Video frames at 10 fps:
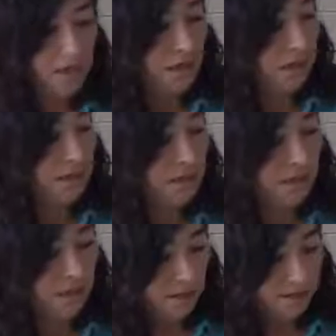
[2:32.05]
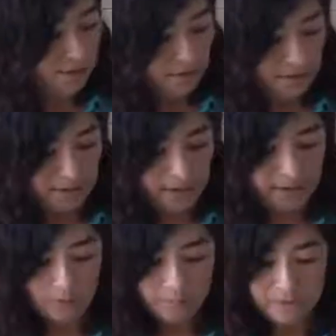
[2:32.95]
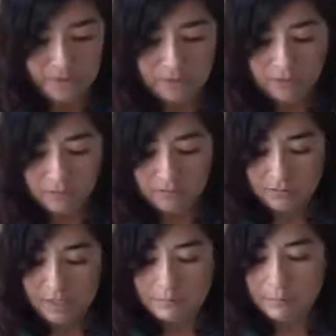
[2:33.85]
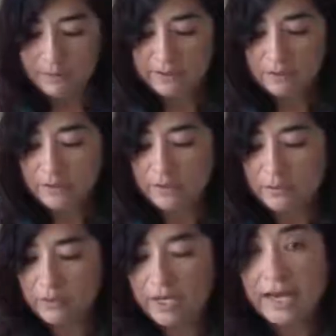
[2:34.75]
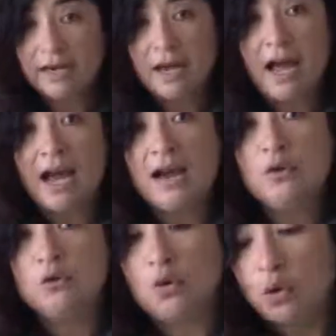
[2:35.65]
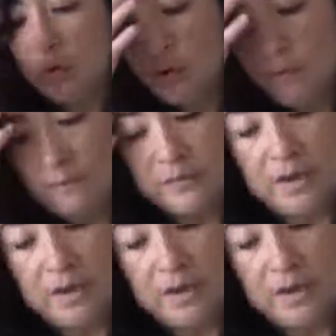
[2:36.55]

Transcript: y les recomiendo que al momento de enrollar háganlo todo